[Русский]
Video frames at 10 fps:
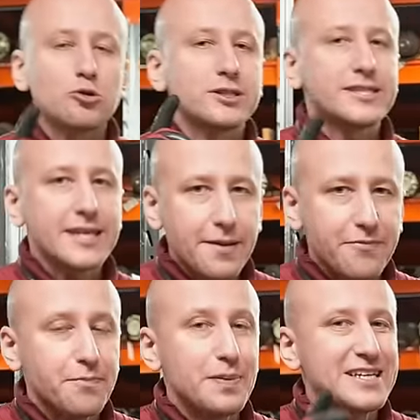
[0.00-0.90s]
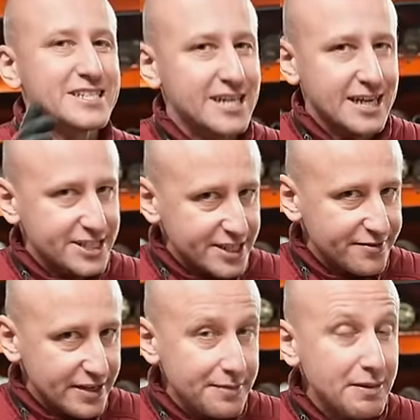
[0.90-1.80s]
цепь в ближайшее
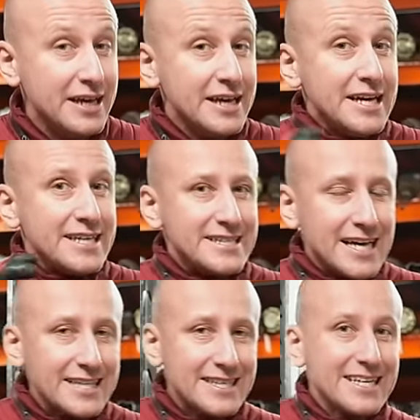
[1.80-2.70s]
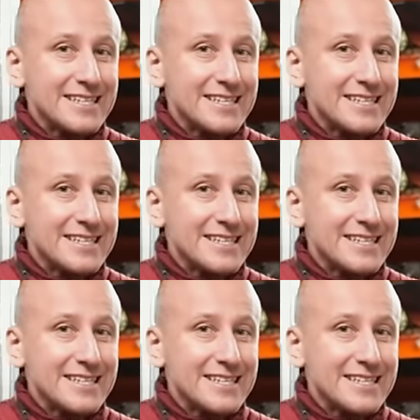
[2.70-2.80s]
время надо